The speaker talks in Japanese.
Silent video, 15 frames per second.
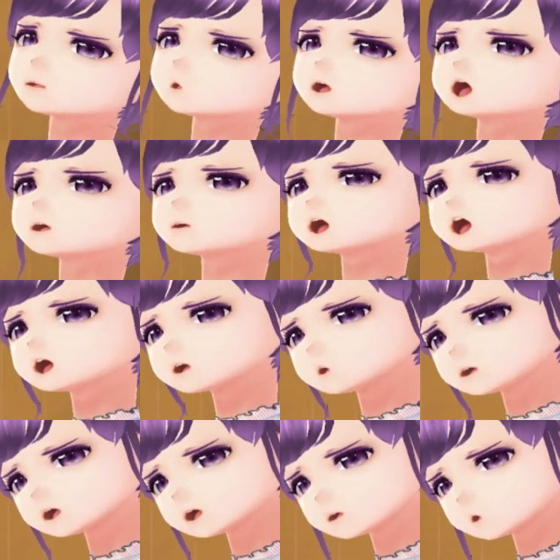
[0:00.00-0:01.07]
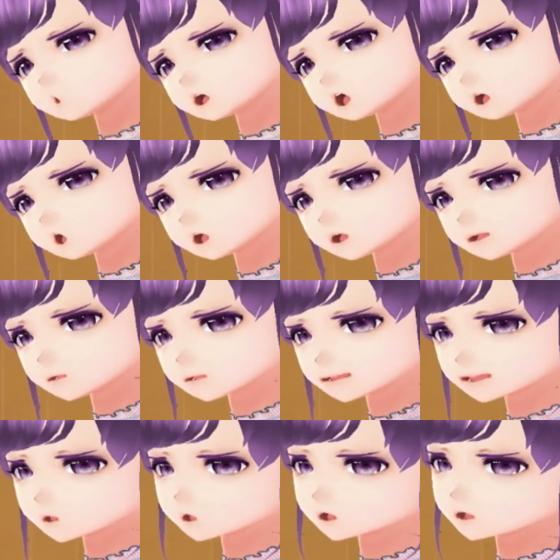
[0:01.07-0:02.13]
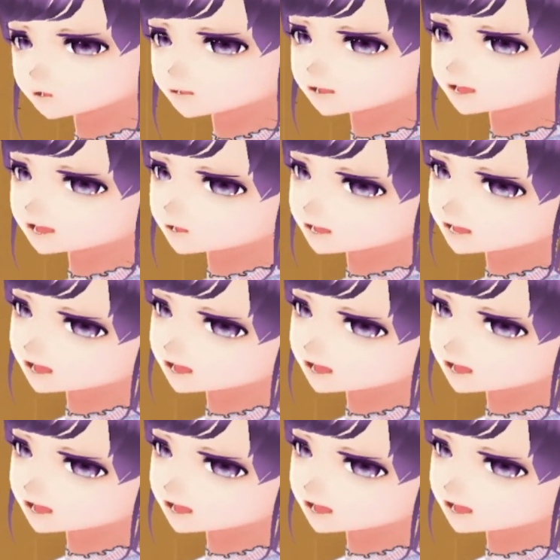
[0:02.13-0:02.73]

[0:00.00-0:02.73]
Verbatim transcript: 那さんはもう手遅れで